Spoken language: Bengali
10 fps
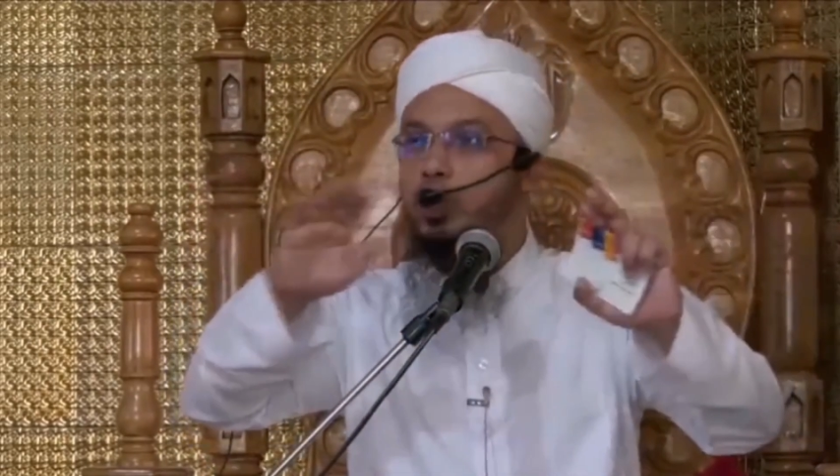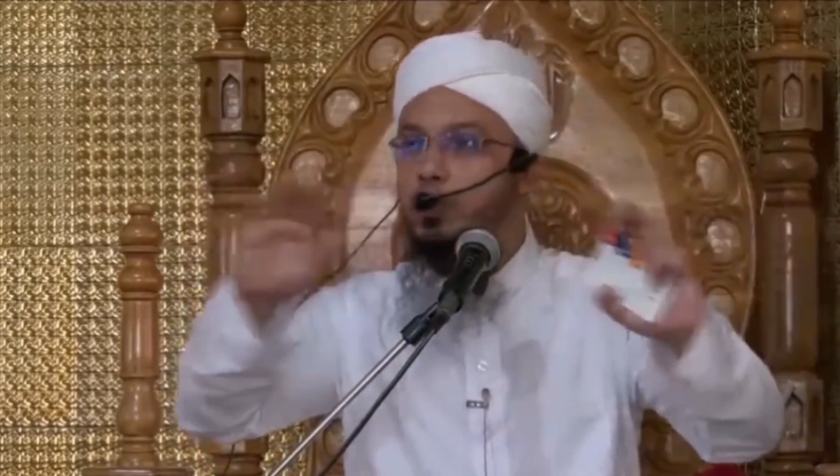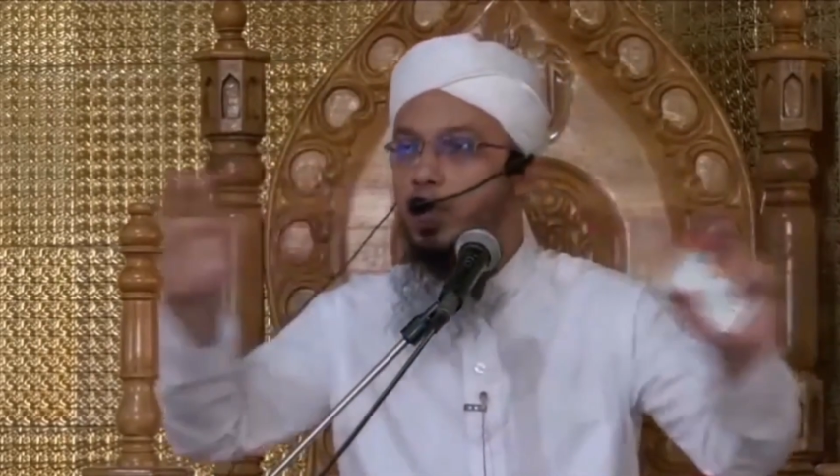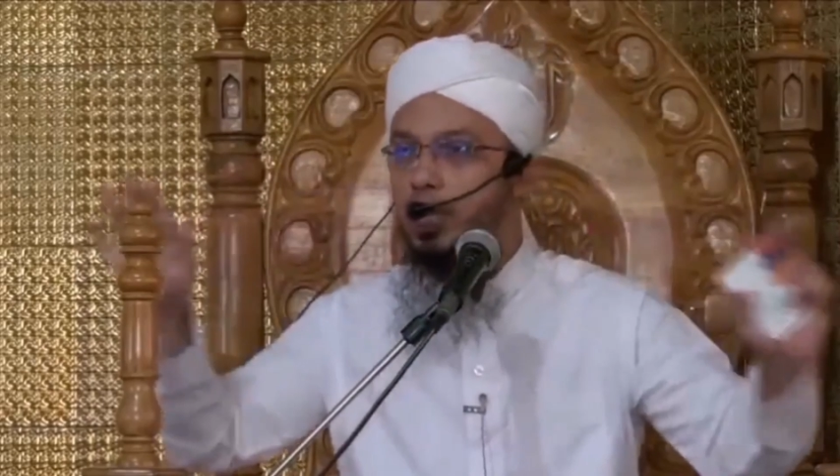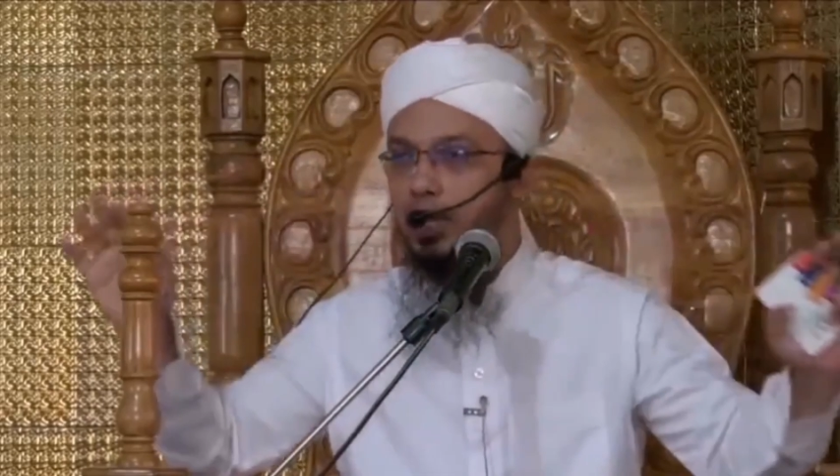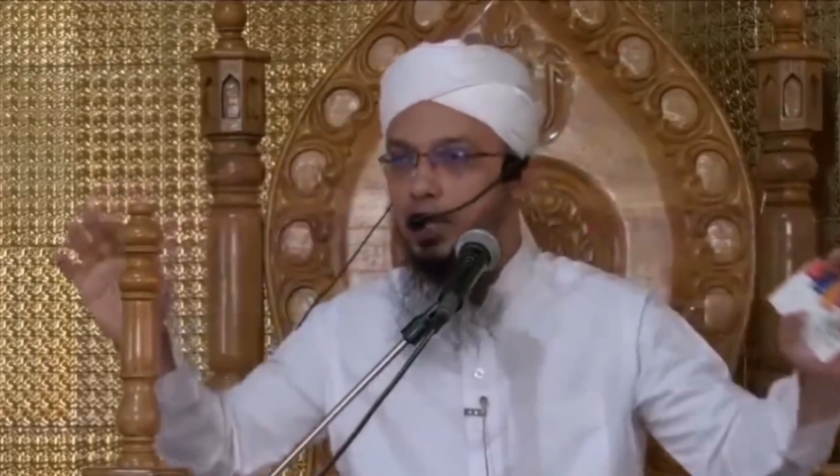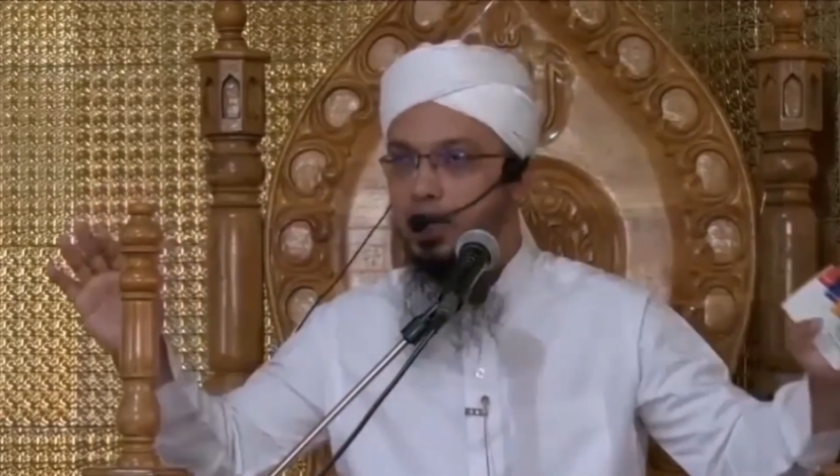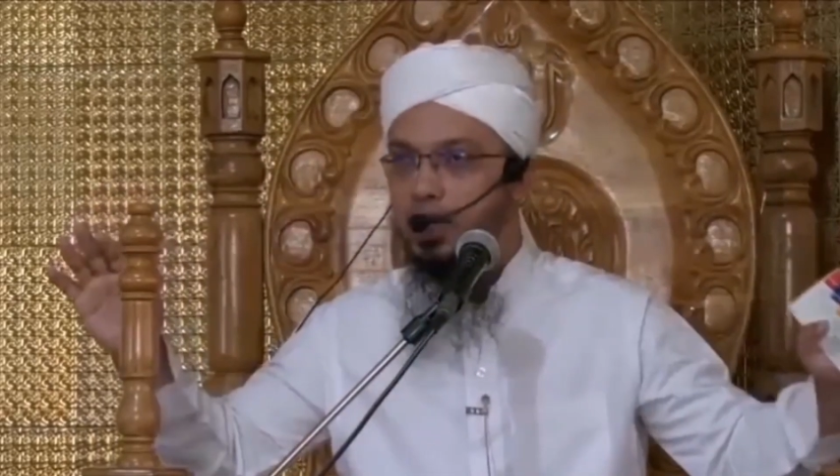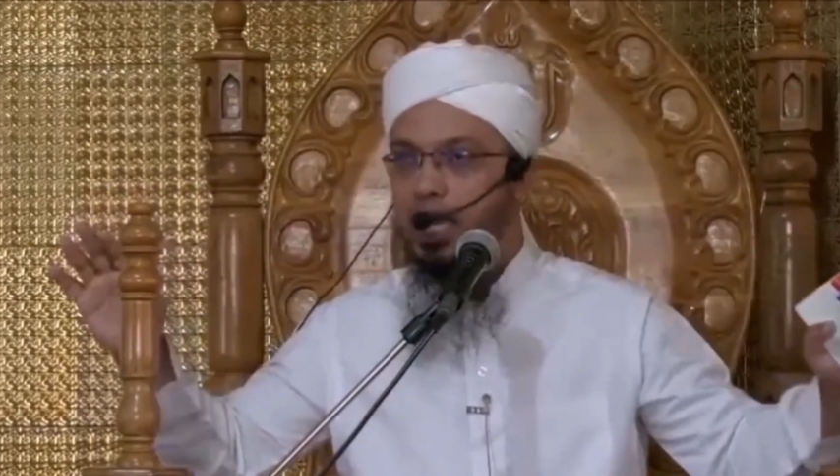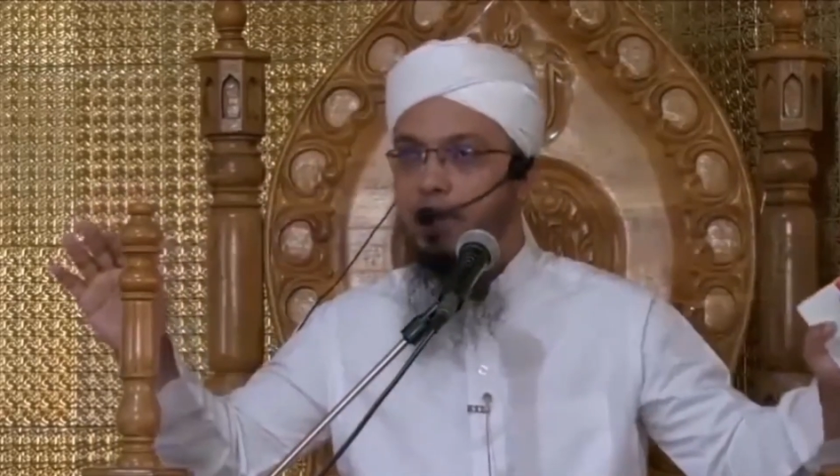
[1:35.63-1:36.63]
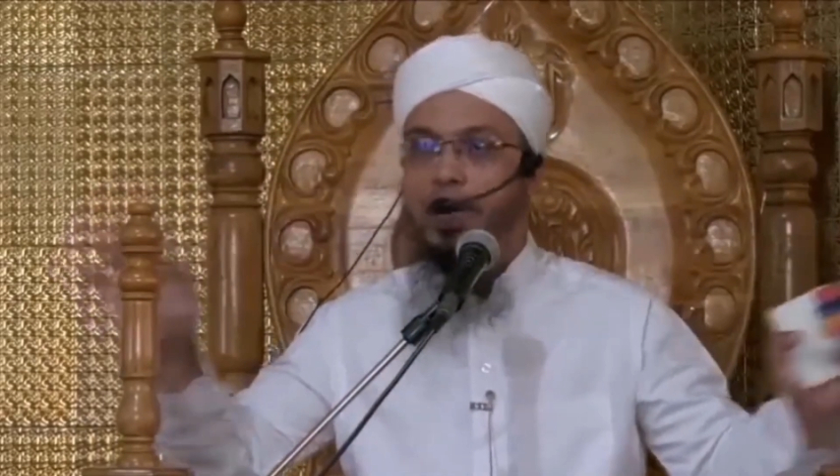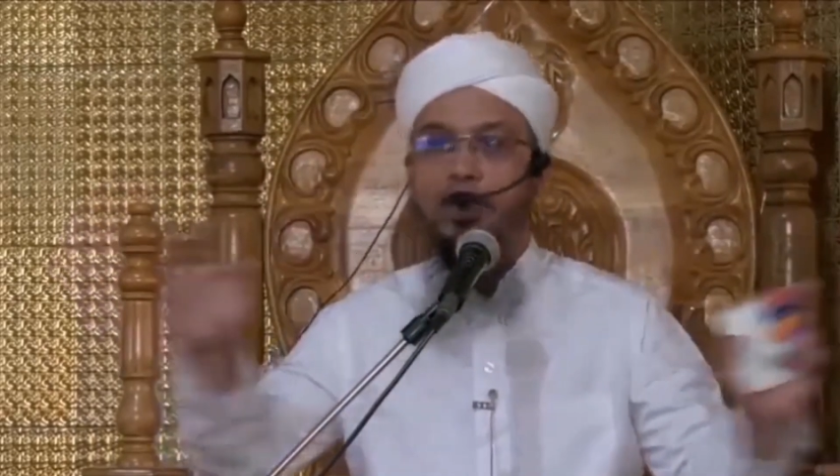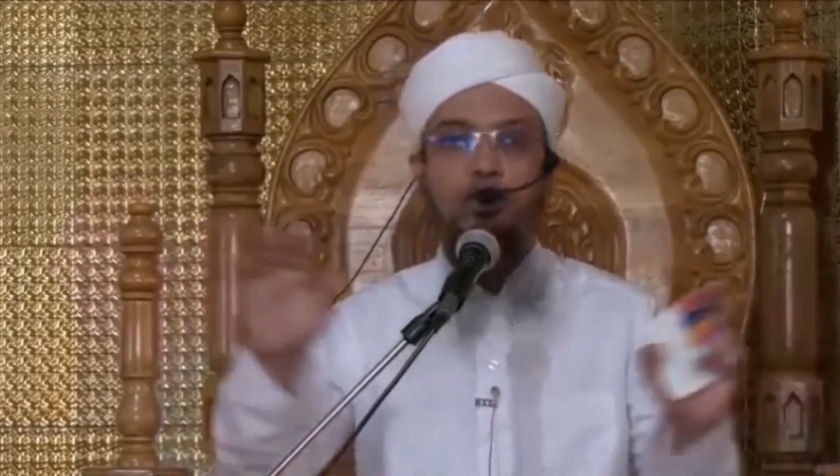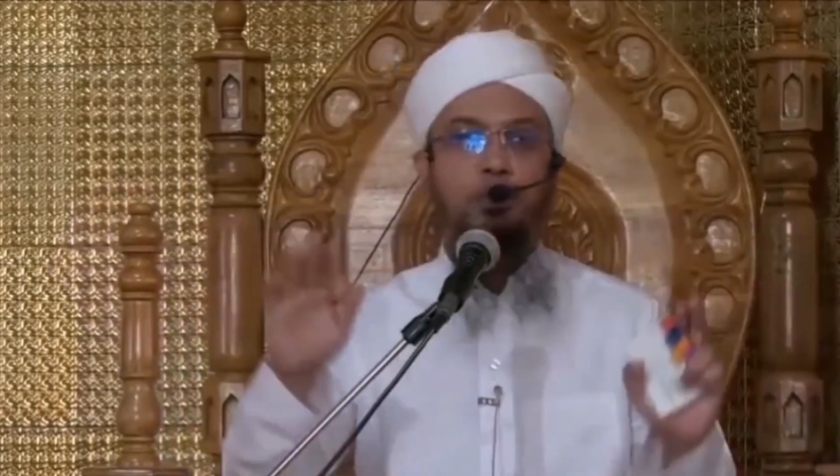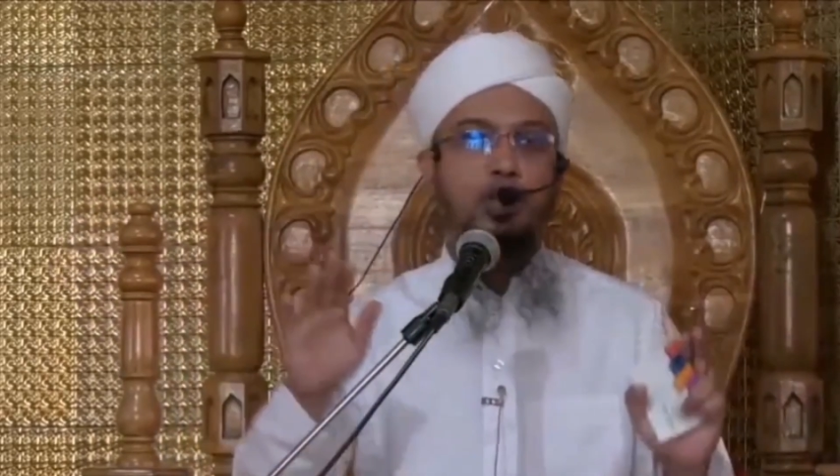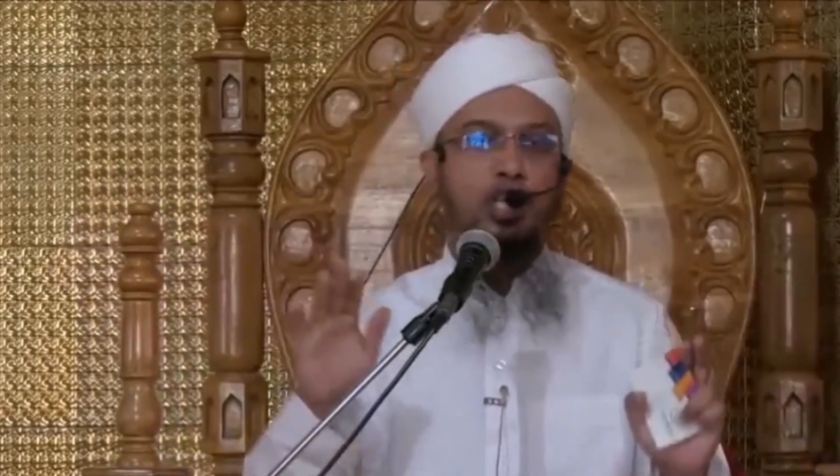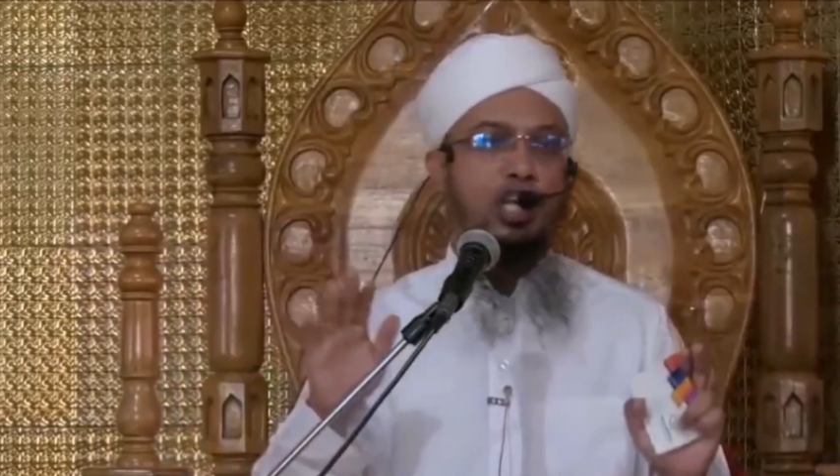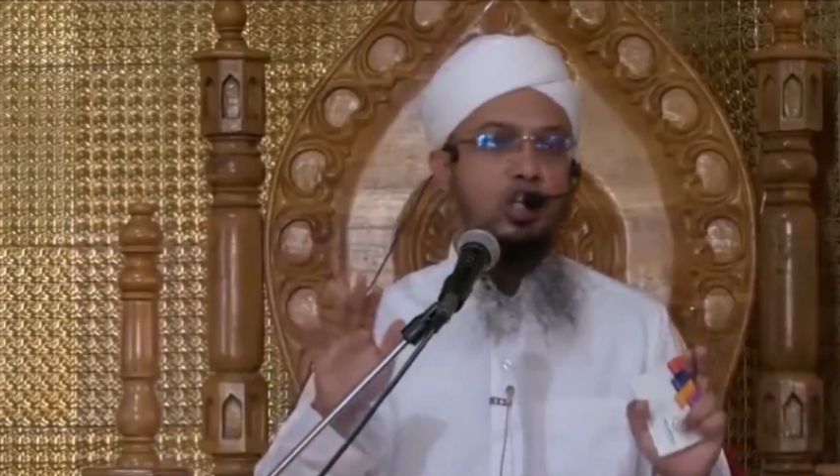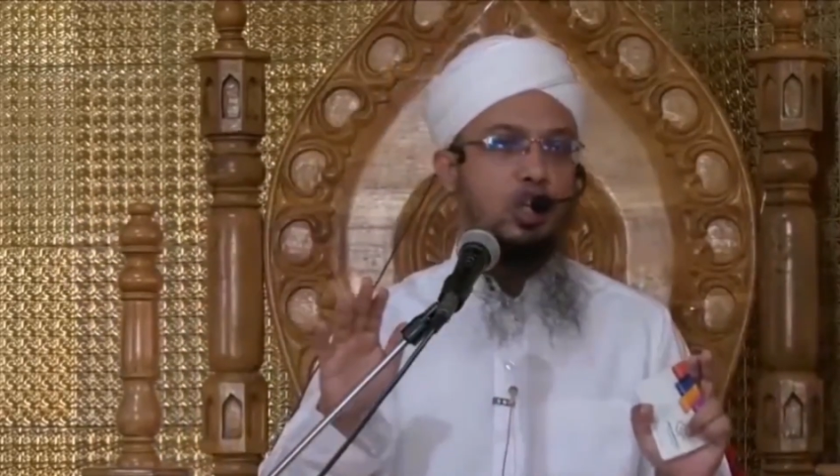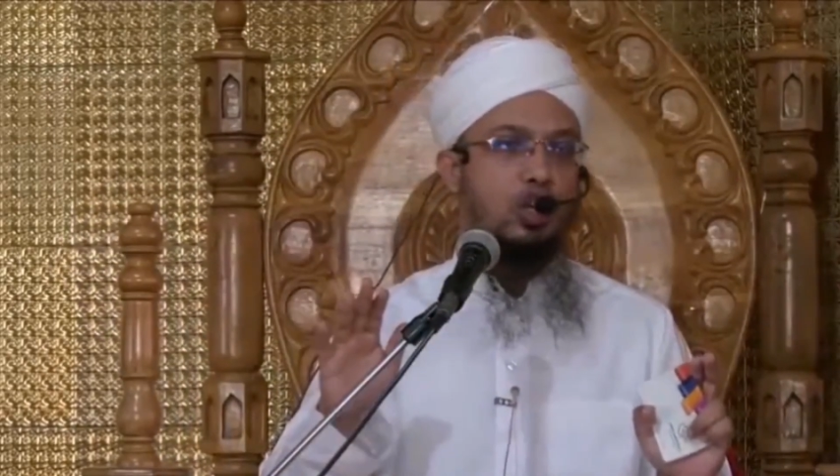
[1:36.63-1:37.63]
সময় ইবাদত
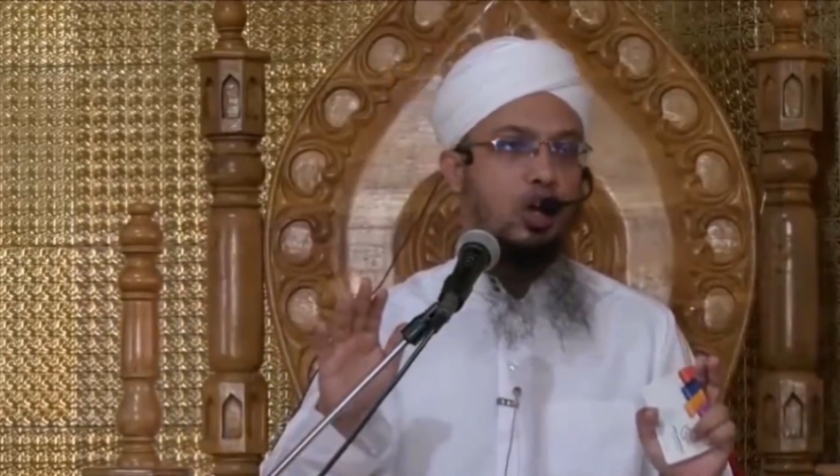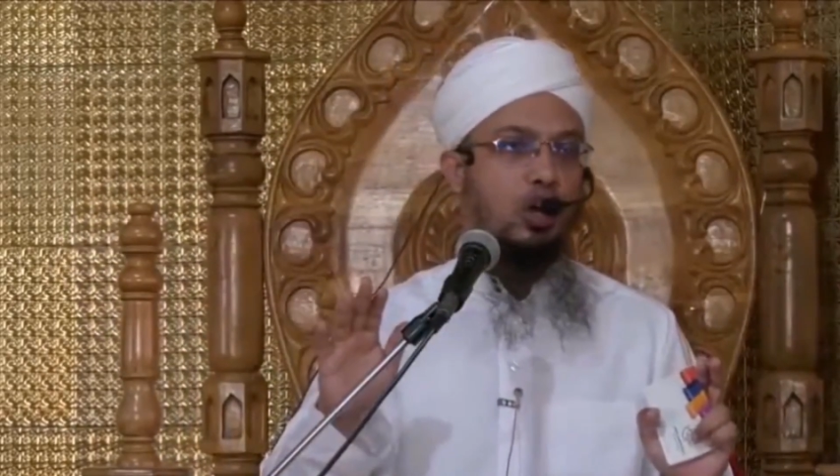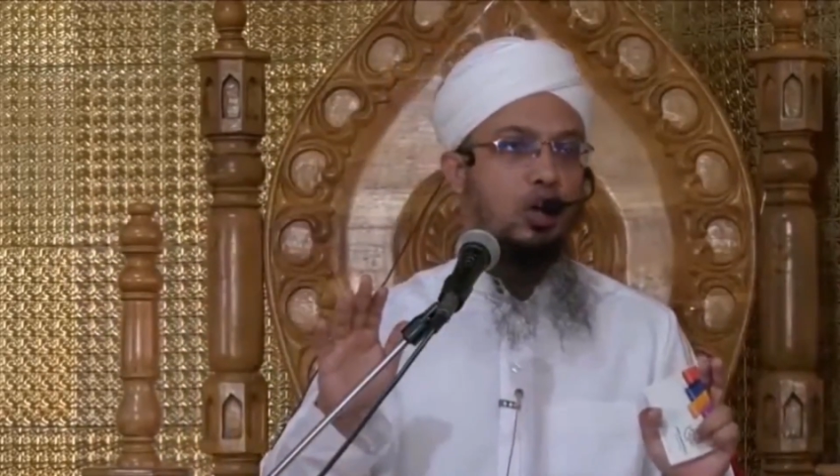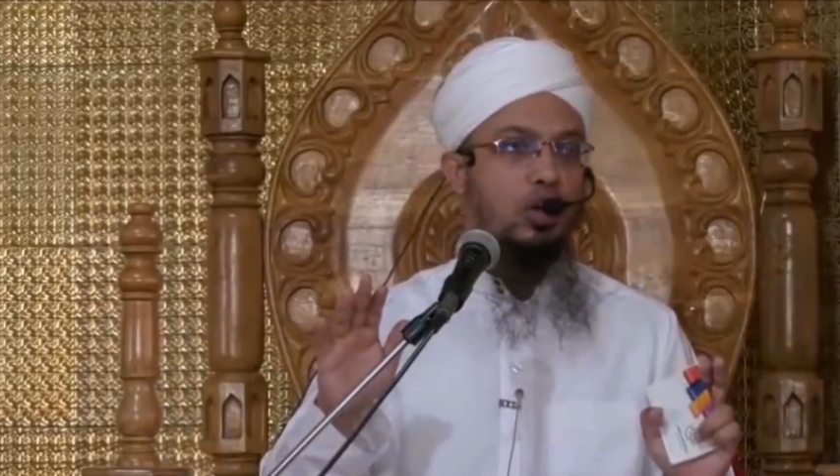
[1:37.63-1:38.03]
বন্দীগীর জন্য